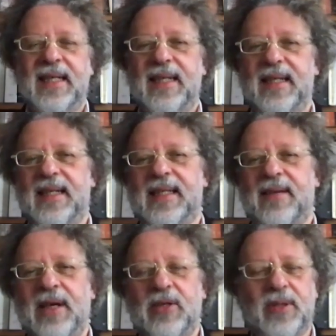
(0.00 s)
eh,
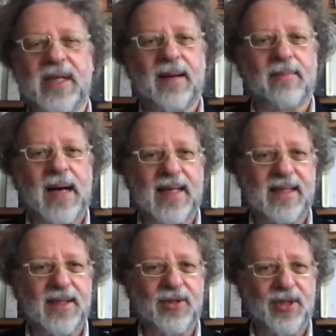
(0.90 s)
attraverso i
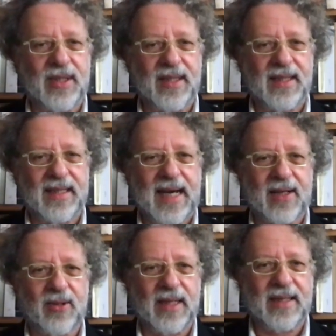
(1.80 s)
grammatici
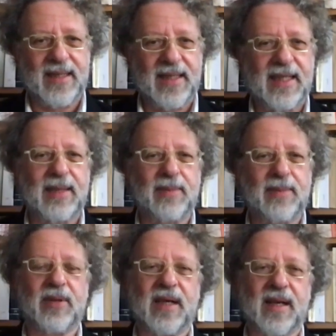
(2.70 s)
tardo-latini,
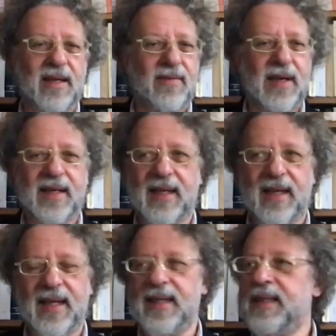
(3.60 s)
poi arriva
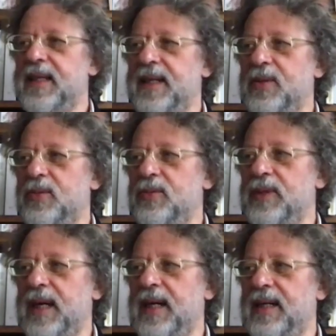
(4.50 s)
nella
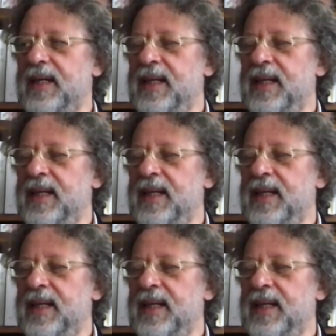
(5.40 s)
letteratura